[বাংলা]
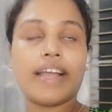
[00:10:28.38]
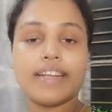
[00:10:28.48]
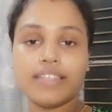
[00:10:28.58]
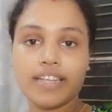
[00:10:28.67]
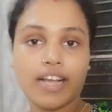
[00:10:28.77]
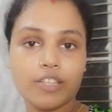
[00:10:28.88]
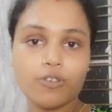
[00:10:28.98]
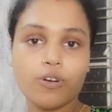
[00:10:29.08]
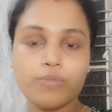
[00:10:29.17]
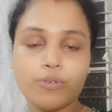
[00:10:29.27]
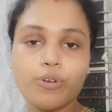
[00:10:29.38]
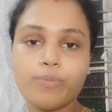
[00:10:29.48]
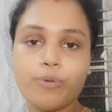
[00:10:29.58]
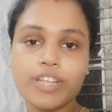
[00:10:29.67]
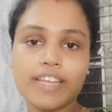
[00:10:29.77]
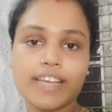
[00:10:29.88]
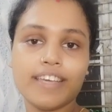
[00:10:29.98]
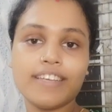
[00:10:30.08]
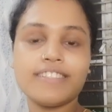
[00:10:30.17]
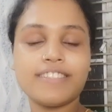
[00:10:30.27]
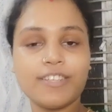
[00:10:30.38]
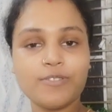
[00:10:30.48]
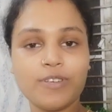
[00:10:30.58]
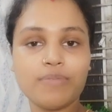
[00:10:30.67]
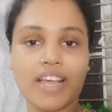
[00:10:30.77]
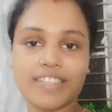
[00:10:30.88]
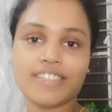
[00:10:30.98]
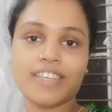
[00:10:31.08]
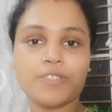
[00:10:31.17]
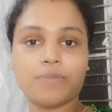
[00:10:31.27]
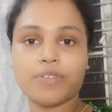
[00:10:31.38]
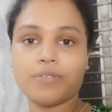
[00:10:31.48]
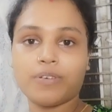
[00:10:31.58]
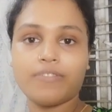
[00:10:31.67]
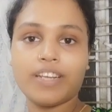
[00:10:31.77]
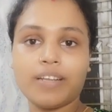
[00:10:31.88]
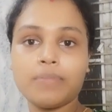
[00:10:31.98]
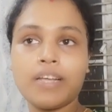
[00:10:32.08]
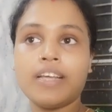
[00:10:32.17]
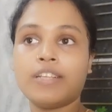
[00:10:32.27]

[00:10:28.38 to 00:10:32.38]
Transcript: আগের দিনে কাজকর্মগুলোও পড়ে থাকে সেই জন্য আমি আজকেই সবটা করে ফেললাম